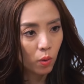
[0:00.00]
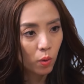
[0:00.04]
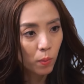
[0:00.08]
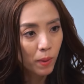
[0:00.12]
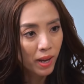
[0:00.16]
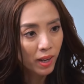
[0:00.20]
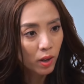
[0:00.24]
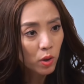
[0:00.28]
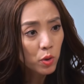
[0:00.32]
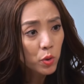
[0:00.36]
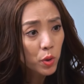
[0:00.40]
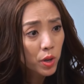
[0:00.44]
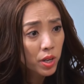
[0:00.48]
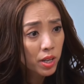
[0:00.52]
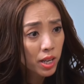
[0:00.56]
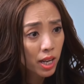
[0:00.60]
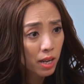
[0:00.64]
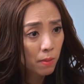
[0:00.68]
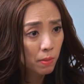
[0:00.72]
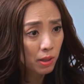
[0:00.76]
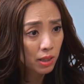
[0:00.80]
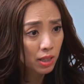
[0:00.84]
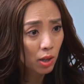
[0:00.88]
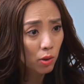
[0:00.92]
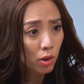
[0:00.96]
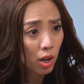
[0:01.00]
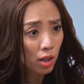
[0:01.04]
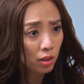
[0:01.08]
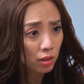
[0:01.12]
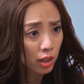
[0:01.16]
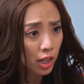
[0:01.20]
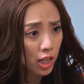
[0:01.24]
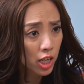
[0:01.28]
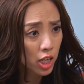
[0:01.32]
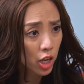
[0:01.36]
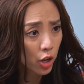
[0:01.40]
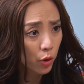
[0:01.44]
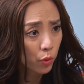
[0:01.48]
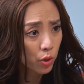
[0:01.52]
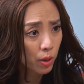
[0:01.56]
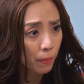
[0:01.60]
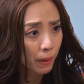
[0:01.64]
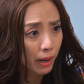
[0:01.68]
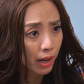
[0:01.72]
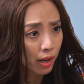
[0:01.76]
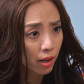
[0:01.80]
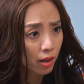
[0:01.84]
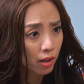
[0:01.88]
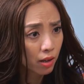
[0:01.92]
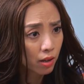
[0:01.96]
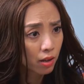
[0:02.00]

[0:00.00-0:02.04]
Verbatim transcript: Ủa mẹ có chuyện gì mà sao cần tiền nhiều vậy mẹ